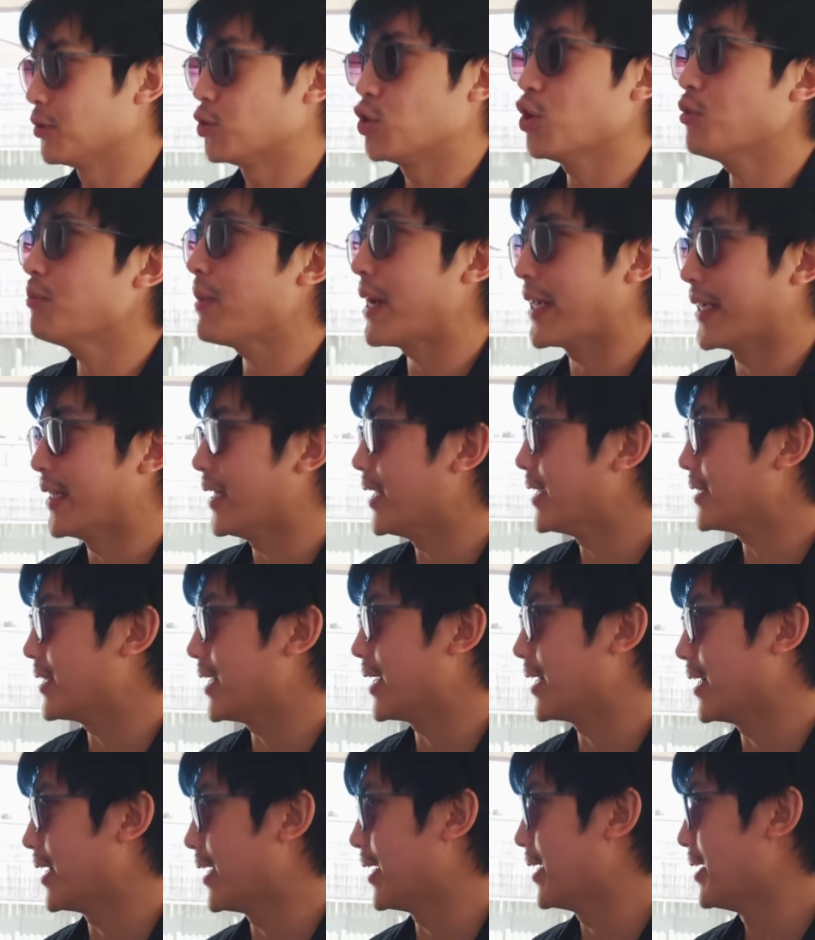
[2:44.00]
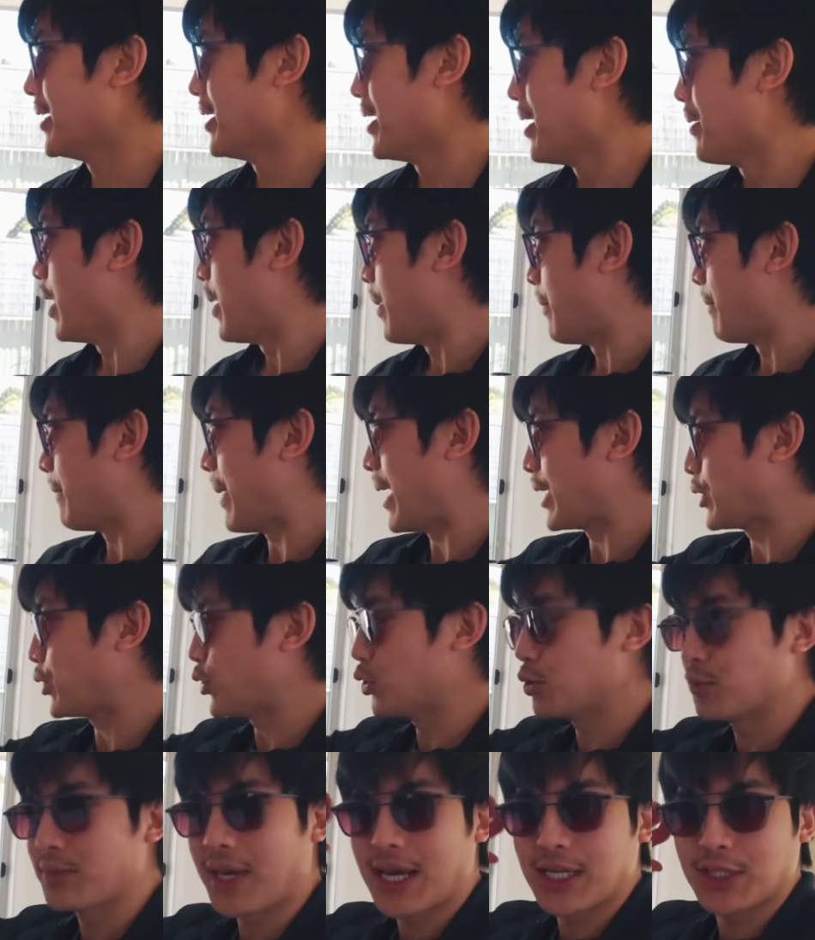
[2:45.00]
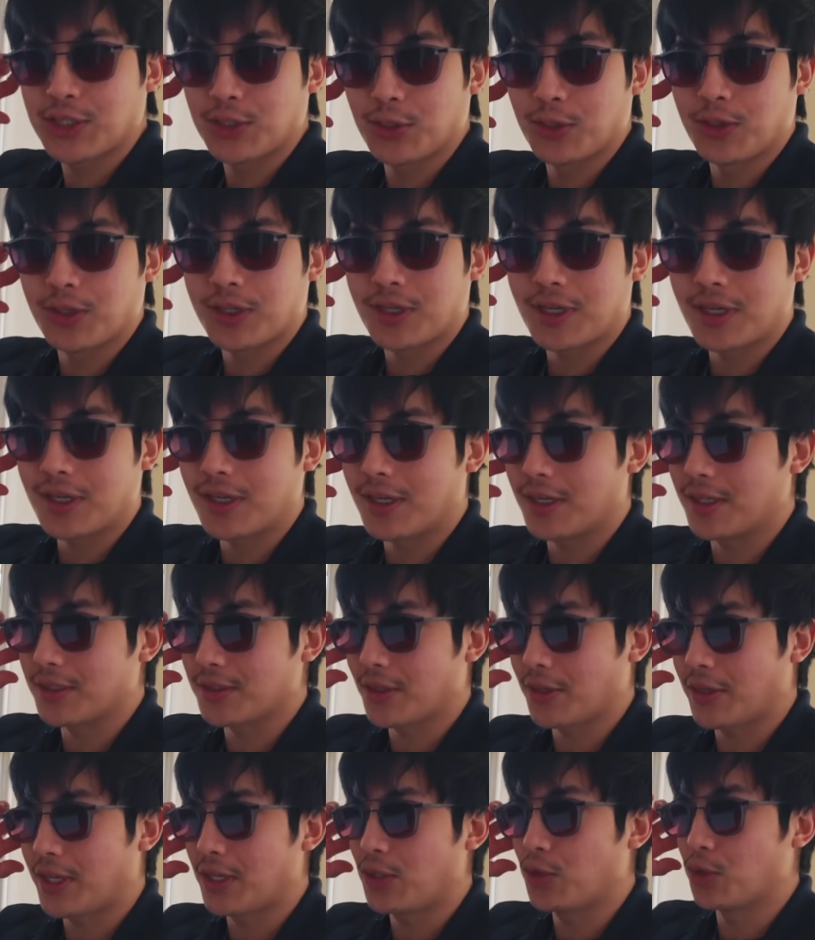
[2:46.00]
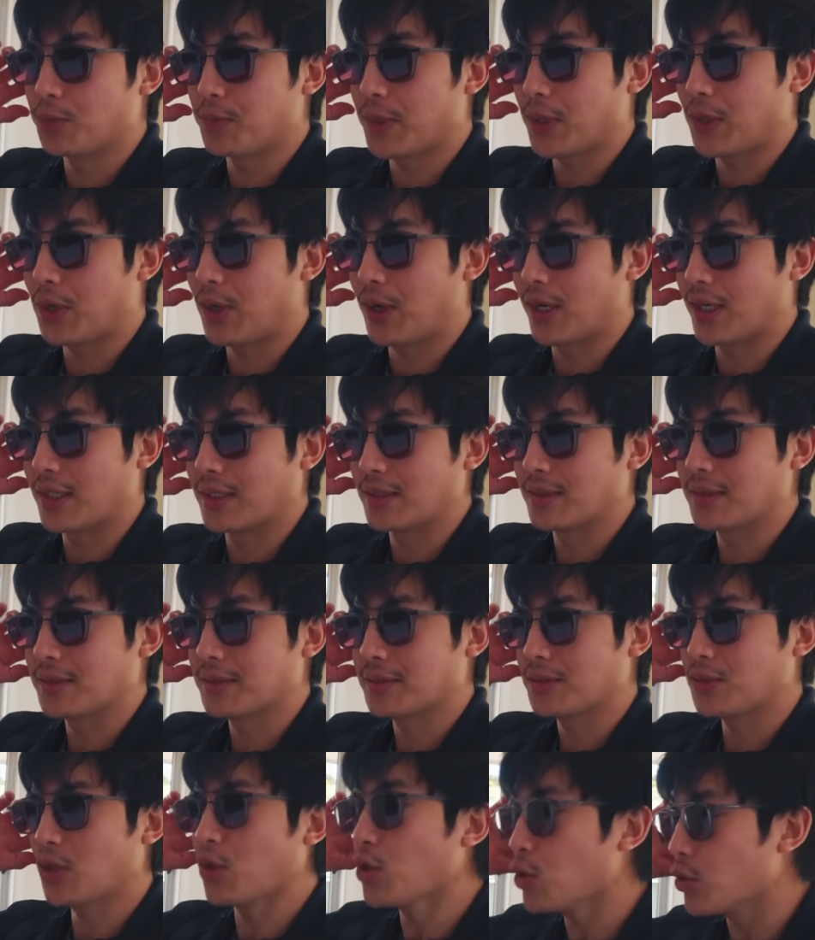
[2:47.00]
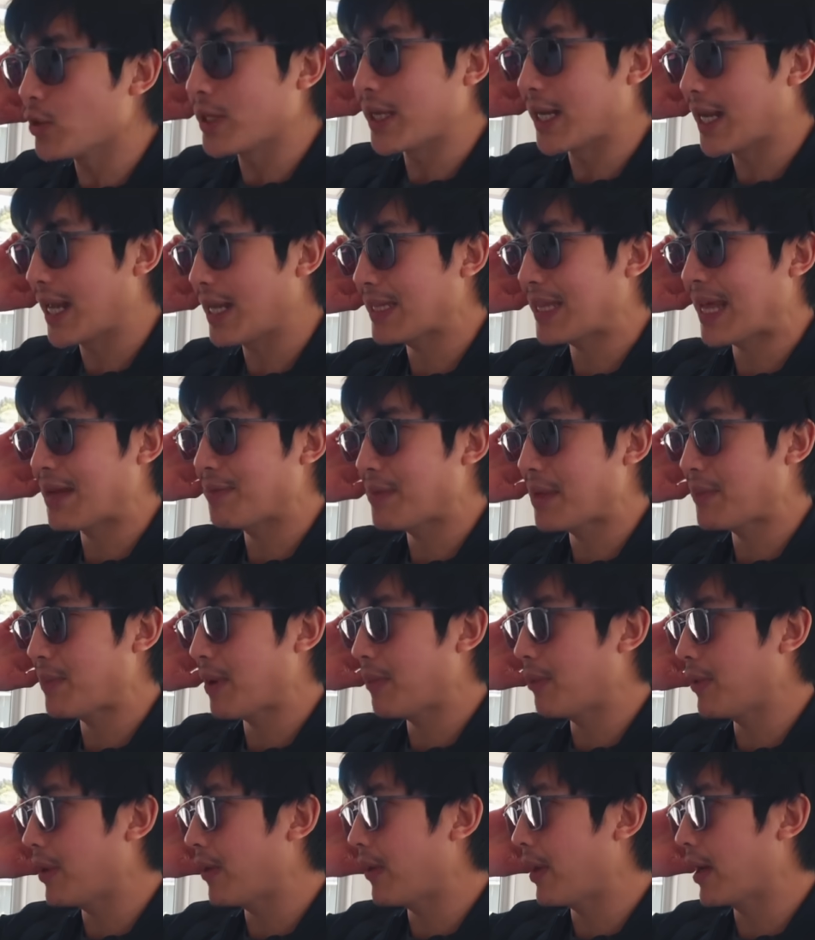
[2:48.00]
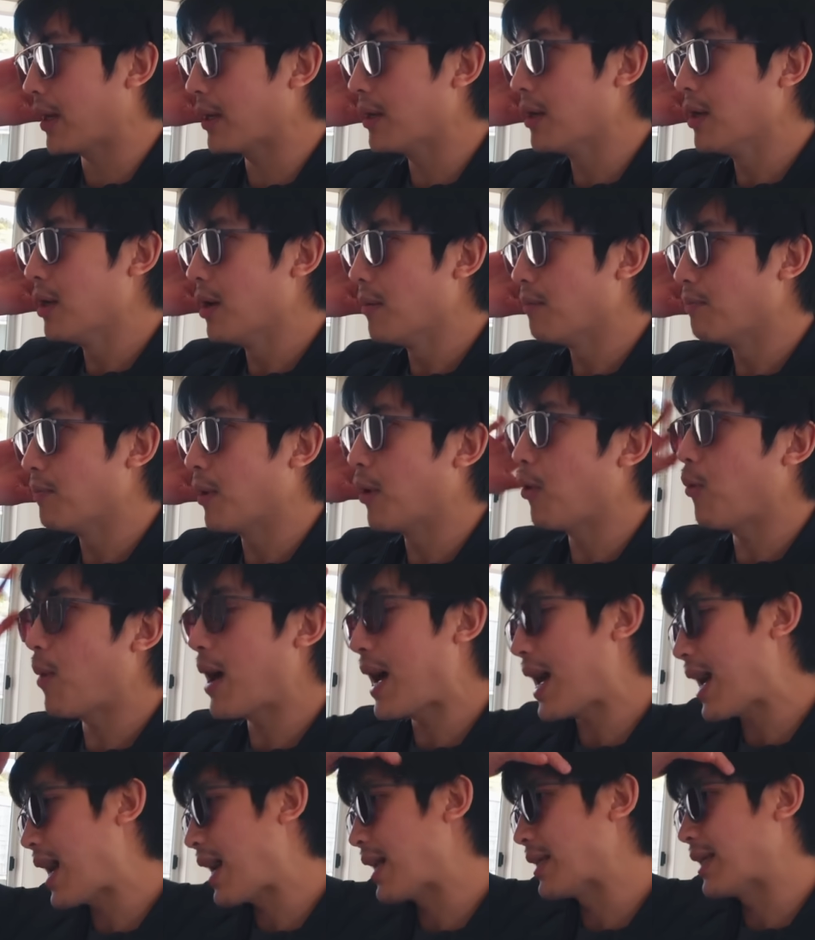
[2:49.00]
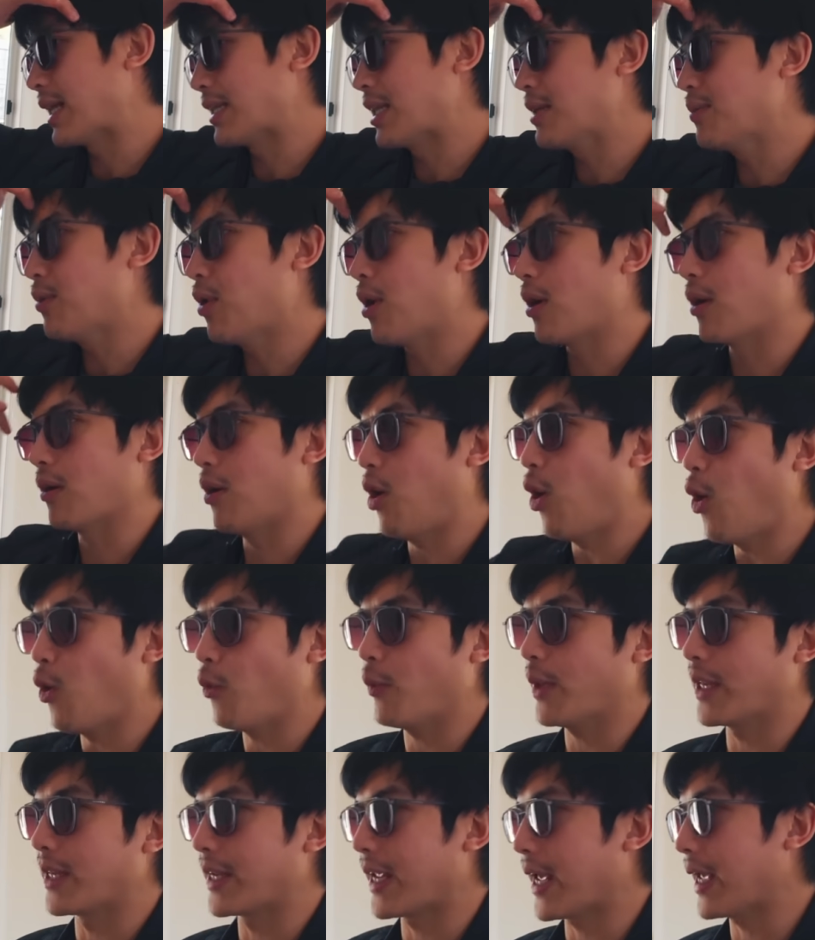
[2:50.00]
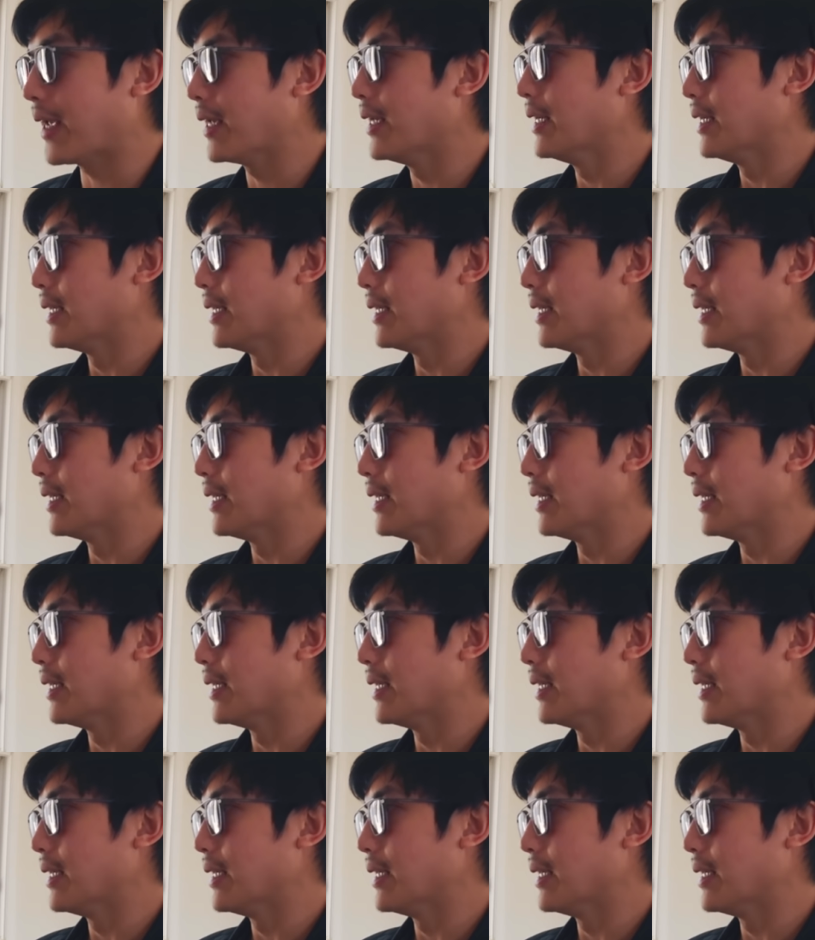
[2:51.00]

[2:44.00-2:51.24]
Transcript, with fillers: ช่วงใหม่เยอะจริงๆเลย มาชูมาโชก็ตอนนี้หยุดไปก่อน ต้องหยุดอีกแล้วทำได้แป๊บเดียวเองเพราะว่าอย่างที่บอกโควิดไง